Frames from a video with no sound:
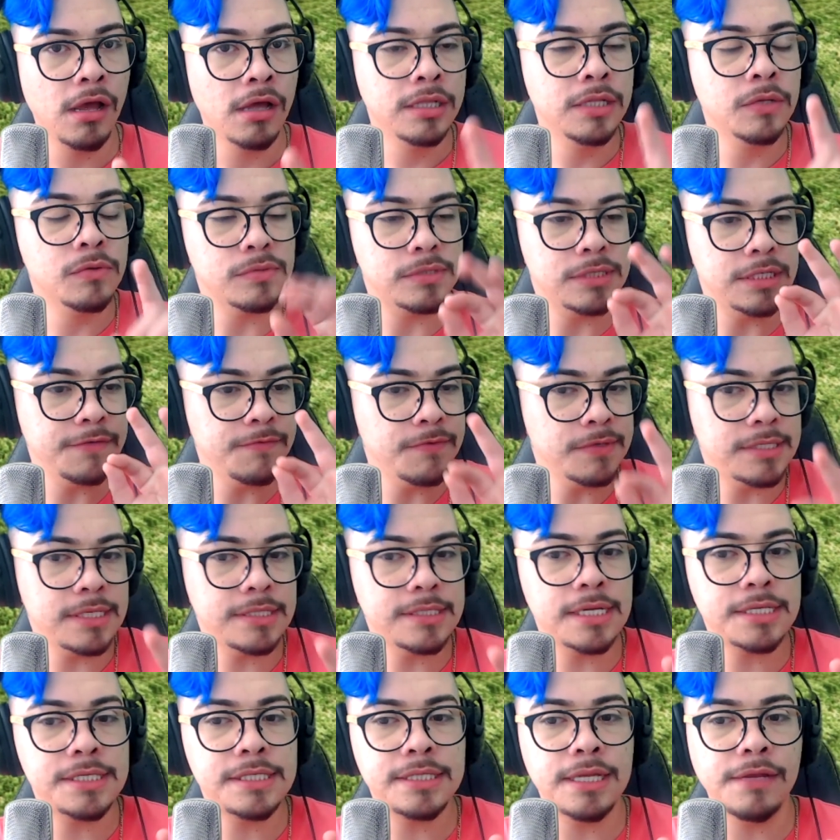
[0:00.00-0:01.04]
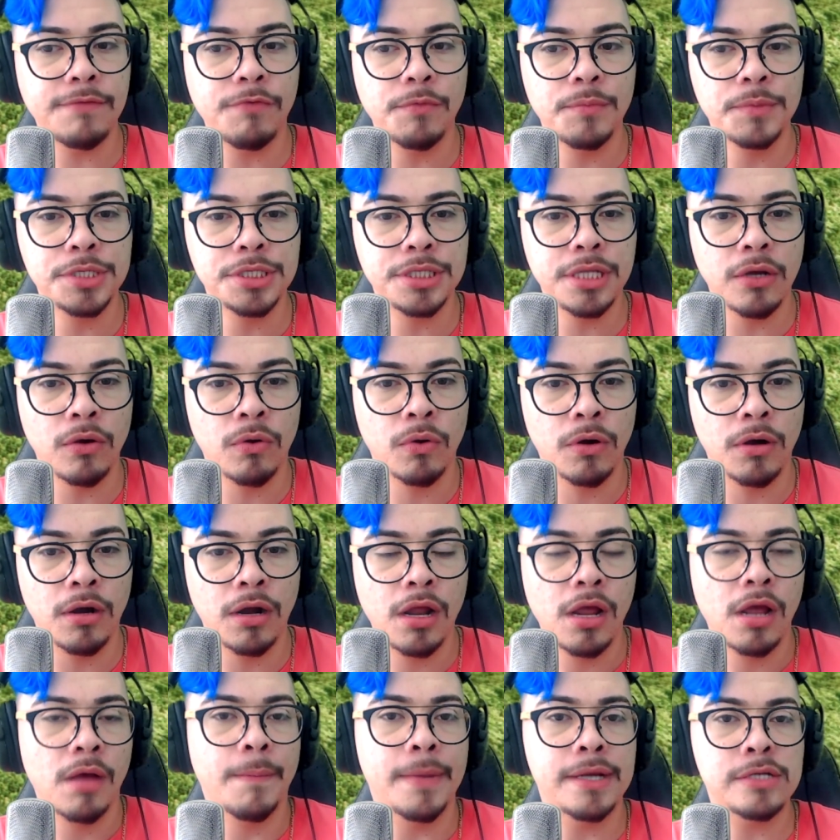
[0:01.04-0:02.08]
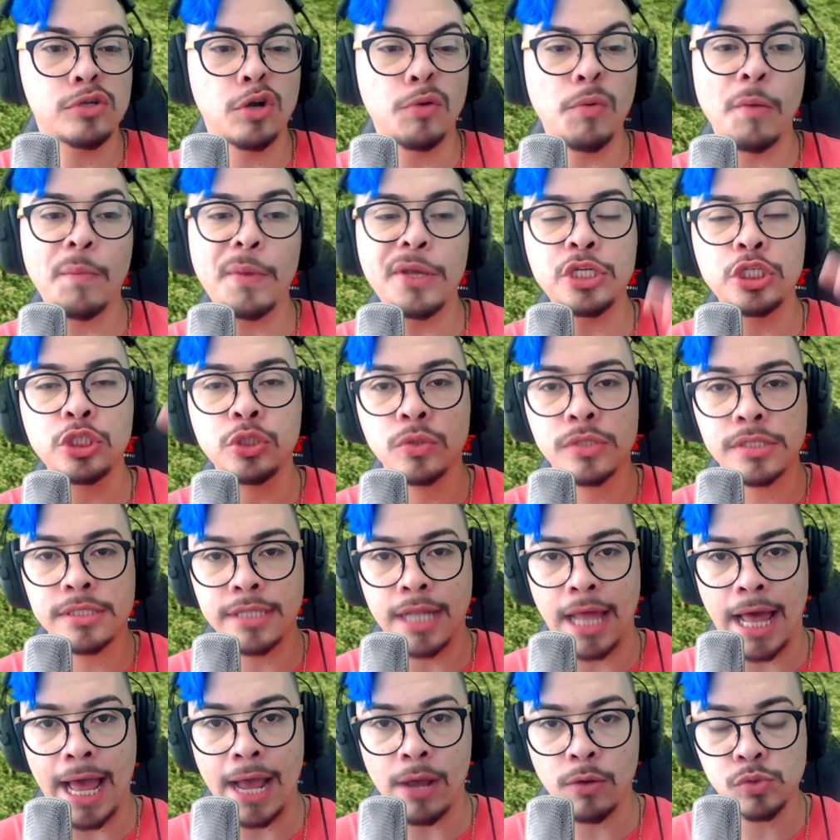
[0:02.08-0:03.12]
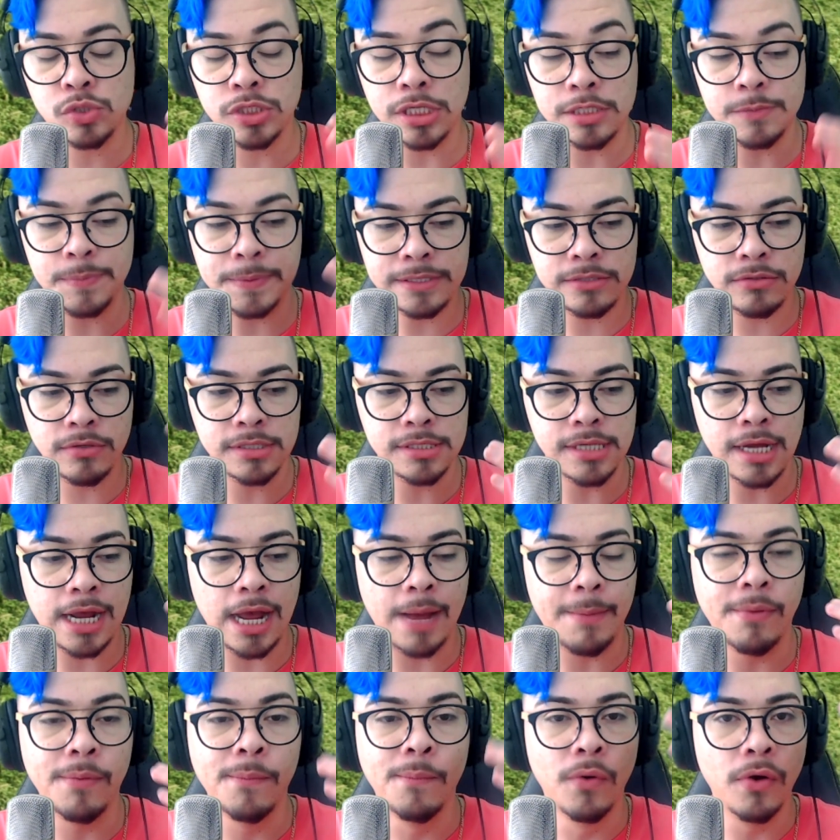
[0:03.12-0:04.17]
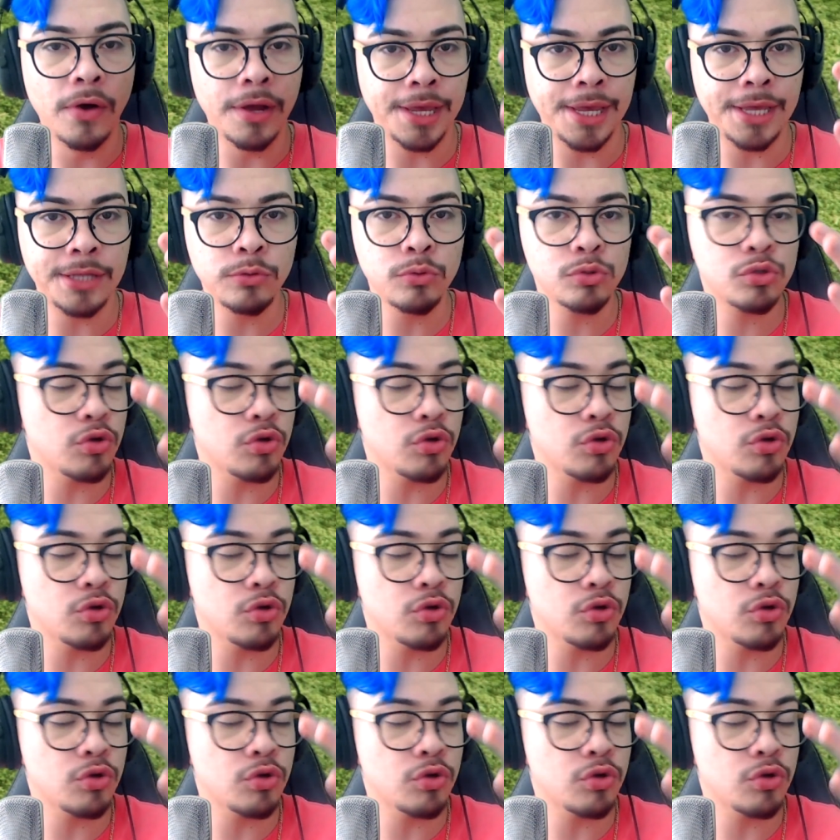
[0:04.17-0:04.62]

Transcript: não sei se vocês assistem filme de terror, mas normalmente nos lagos as pessoas acabam morrendo,